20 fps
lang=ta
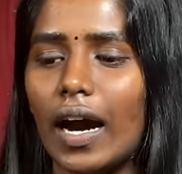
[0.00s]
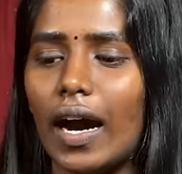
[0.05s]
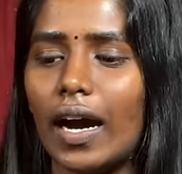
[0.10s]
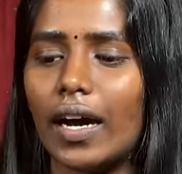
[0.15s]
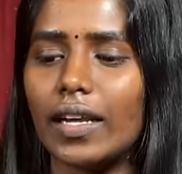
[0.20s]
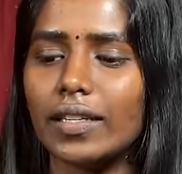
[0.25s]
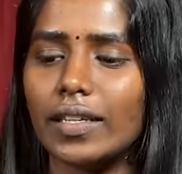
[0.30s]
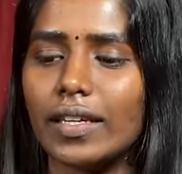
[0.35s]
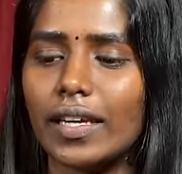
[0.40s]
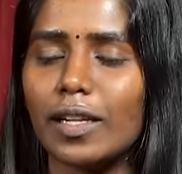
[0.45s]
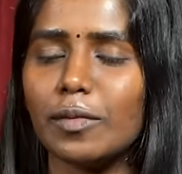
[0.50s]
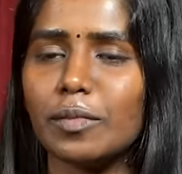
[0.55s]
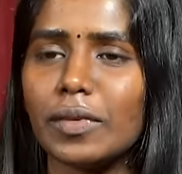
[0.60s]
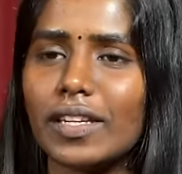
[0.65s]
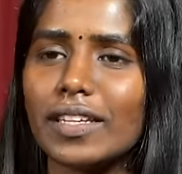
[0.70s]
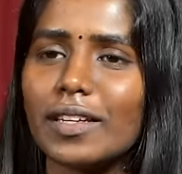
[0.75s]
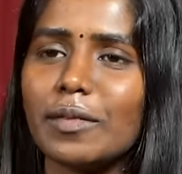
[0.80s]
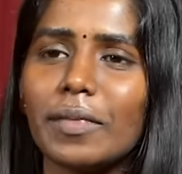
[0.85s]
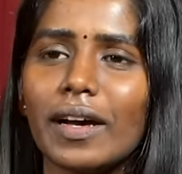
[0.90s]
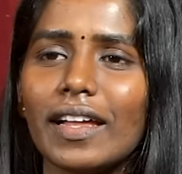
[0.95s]
ஆறு ஏழு
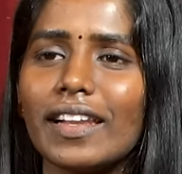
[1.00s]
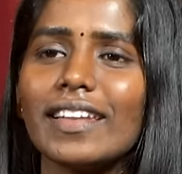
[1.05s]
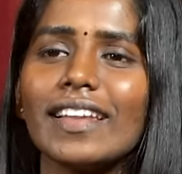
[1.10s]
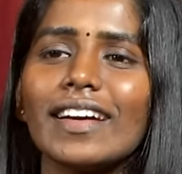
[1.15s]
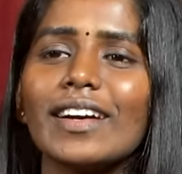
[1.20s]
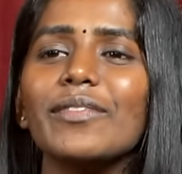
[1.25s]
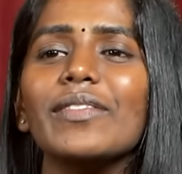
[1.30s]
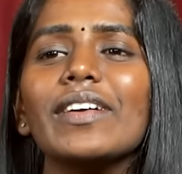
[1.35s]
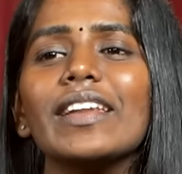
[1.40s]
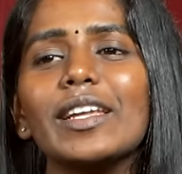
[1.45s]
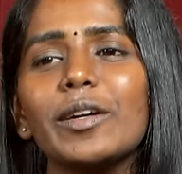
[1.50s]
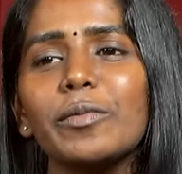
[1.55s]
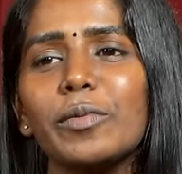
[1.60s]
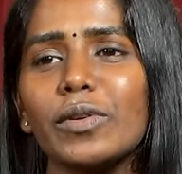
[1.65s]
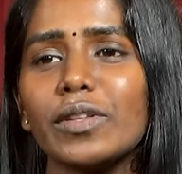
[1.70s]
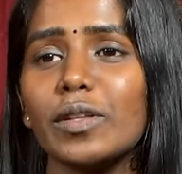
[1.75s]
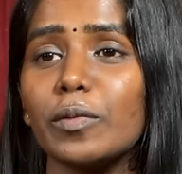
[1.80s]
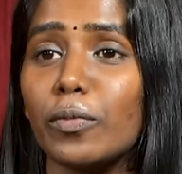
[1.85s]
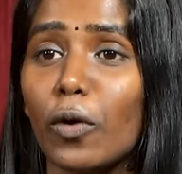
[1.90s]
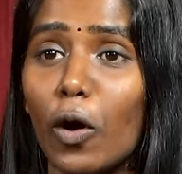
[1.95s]
மணிக்கு மேலே நாங்கள் வெளியே
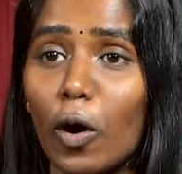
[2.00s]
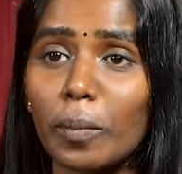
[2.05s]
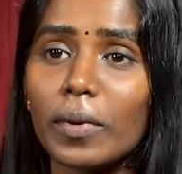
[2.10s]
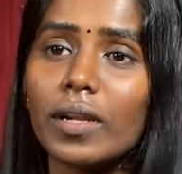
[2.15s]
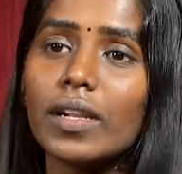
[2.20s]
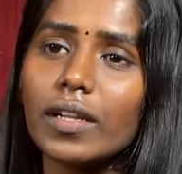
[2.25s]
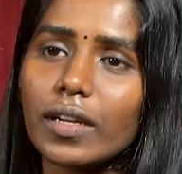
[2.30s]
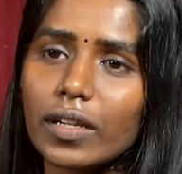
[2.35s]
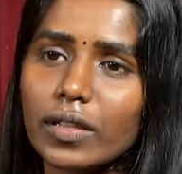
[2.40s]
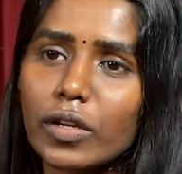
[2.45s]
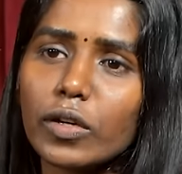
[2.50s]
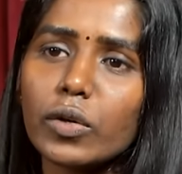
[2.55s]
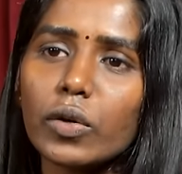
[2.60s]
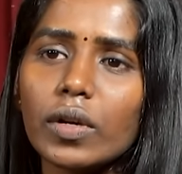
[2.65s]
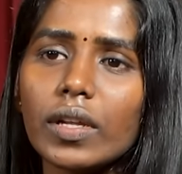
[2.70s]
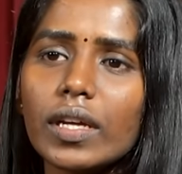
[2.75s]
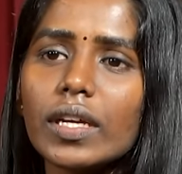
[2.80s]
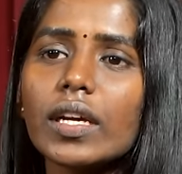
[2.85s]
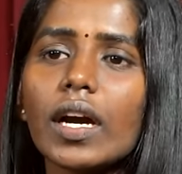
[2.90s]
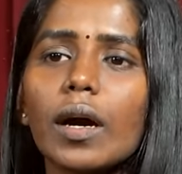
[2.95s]
போகிறது பாம்பேயில் இருந்தால்
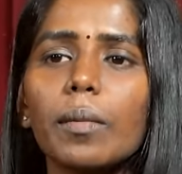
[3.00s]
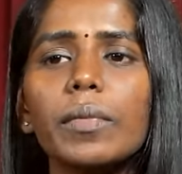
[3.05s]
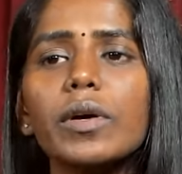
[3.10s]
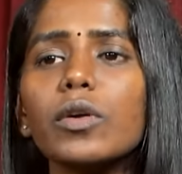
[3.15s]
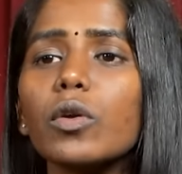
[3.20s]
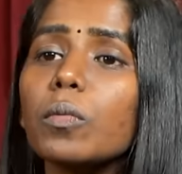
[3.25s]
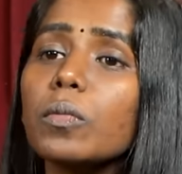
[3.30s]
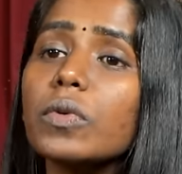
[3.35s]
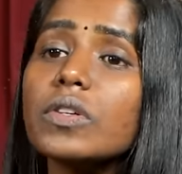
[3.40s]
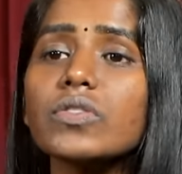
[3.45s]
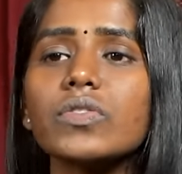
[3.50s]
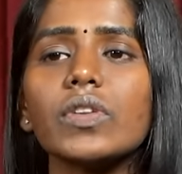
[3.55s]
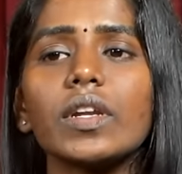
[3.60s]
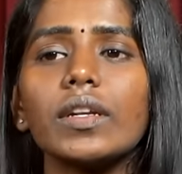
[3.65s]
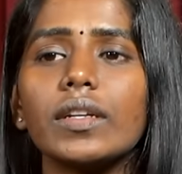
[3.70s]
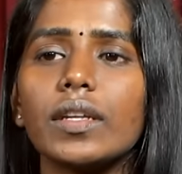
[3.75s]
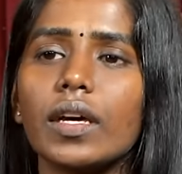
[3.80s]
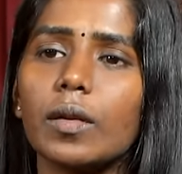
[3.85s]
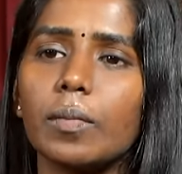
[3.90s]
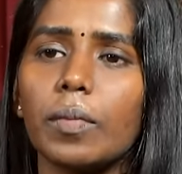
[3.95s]
கூட எங்கள் அம்மா ரொம்ப
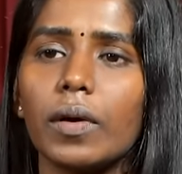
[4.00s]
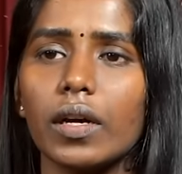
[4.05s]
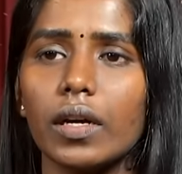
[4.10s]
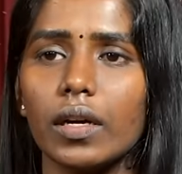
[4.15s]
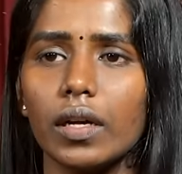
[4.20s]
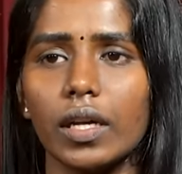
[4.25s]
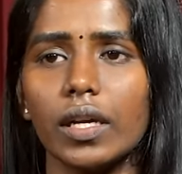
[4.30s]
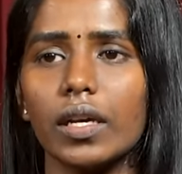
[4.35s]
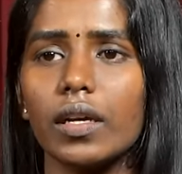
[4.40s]
ஸ்ட்ரிக்டாக இருப்பாங்க